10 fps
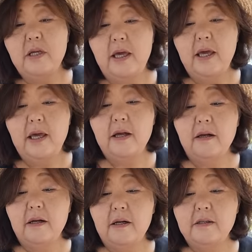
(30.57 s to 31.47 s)
で
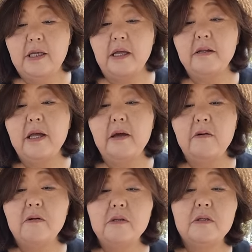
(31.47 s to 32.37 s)
剪定
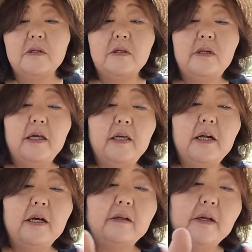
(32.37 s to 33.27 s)
をできな
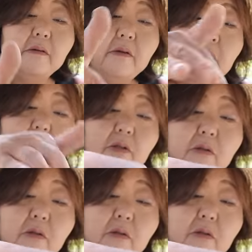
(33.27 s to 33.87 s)
かったのでちょっ